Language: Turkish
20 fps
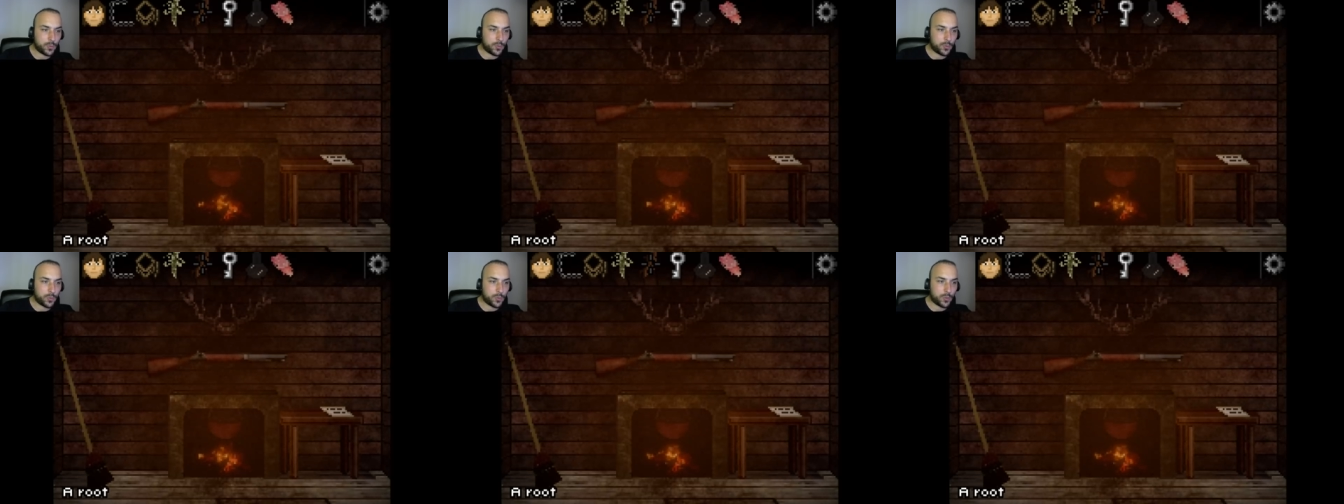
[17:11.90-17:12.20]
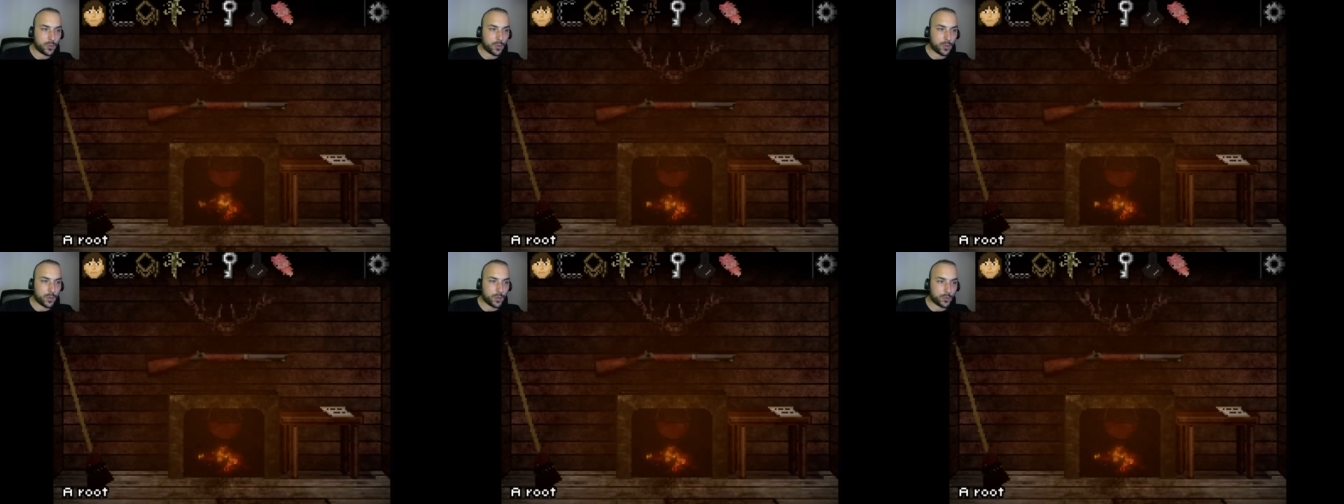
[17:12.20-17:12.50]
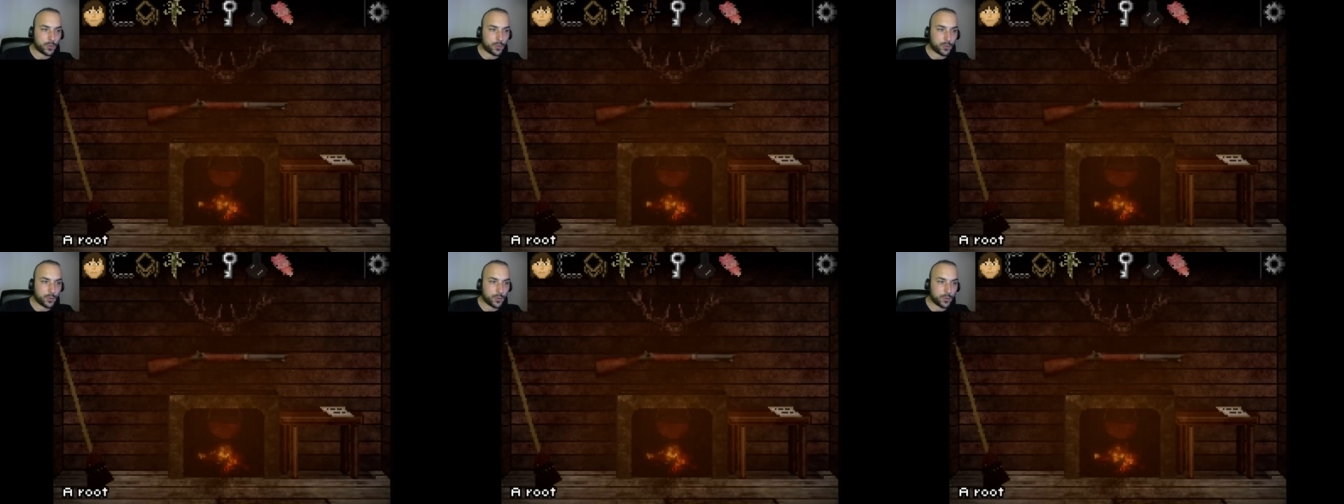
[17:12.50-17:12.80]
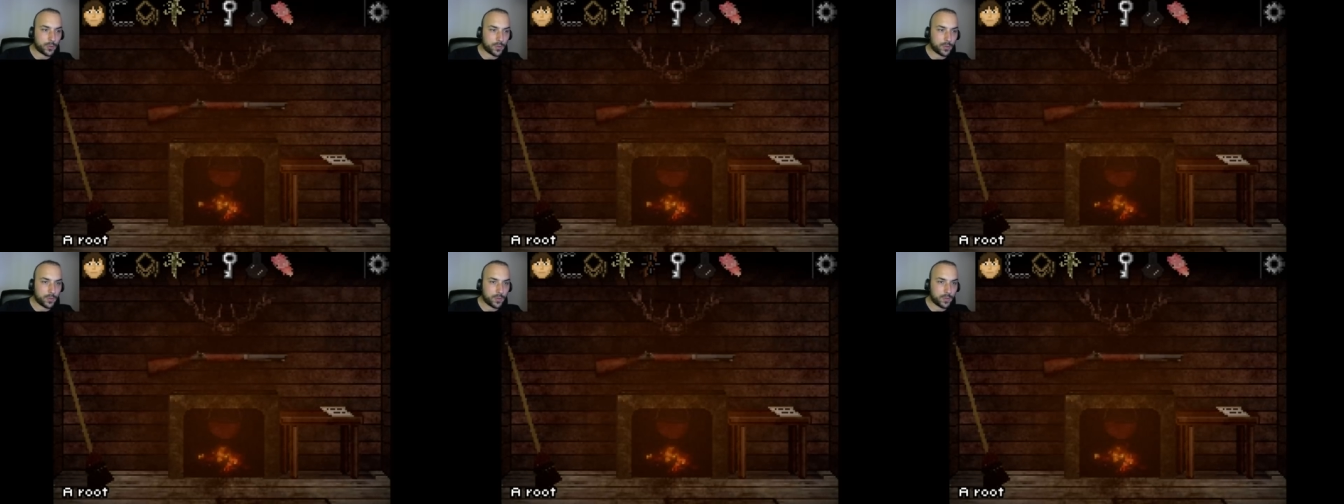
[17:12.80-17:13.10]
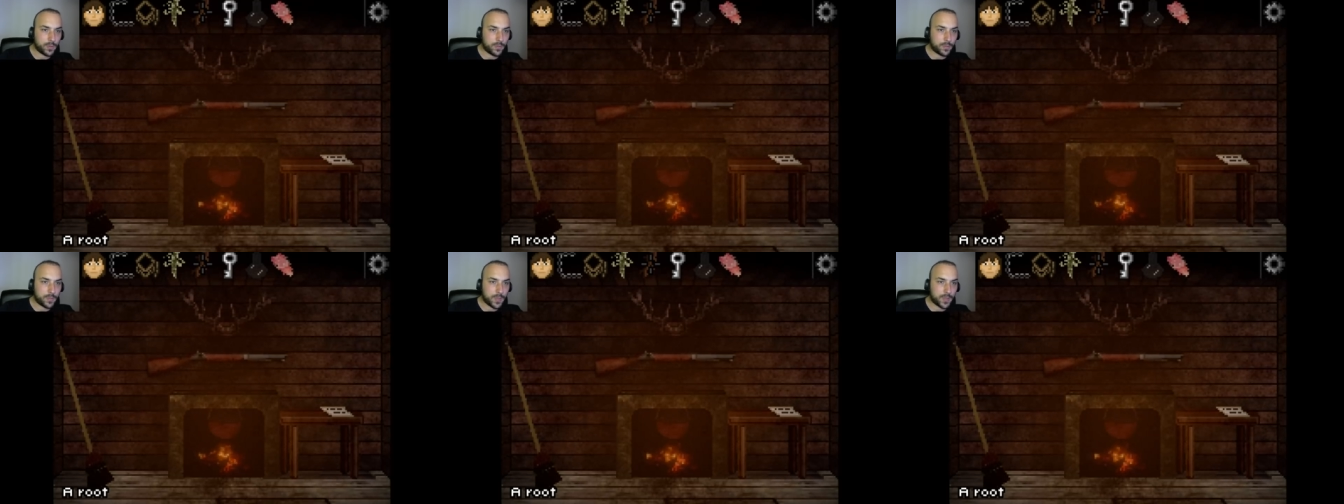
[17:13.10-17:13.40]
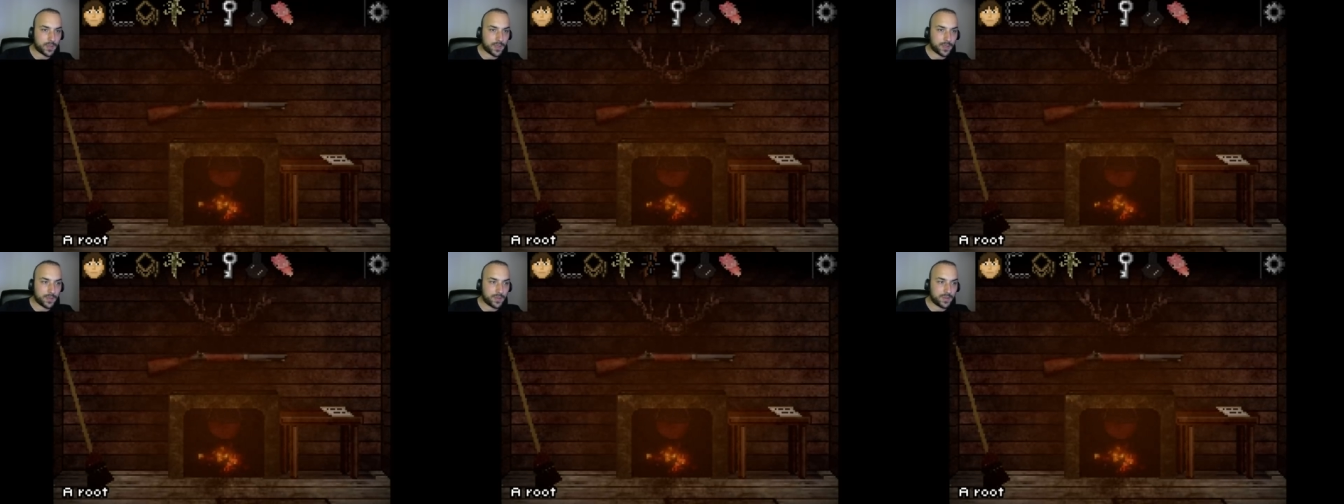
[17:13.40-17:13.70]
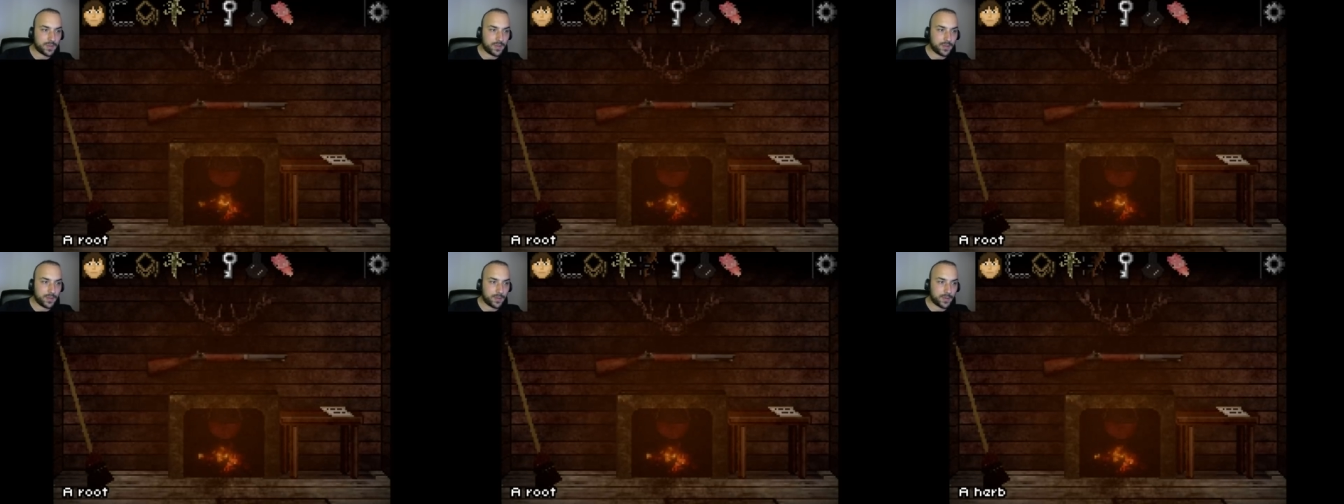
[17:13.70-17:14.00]
Kök. Mantar
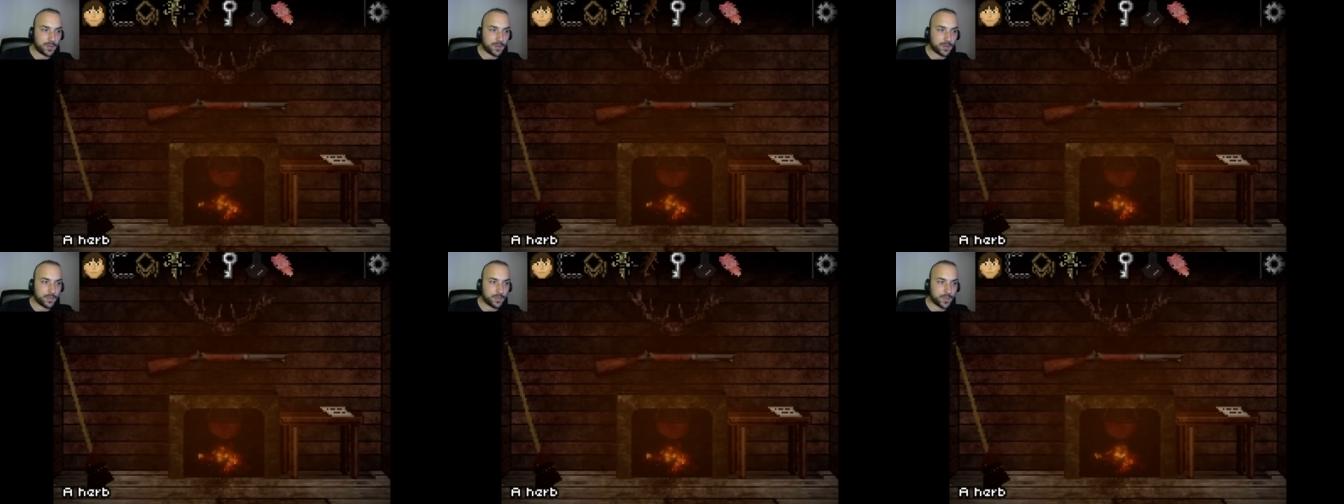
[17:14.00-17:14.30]
bitki değil mi?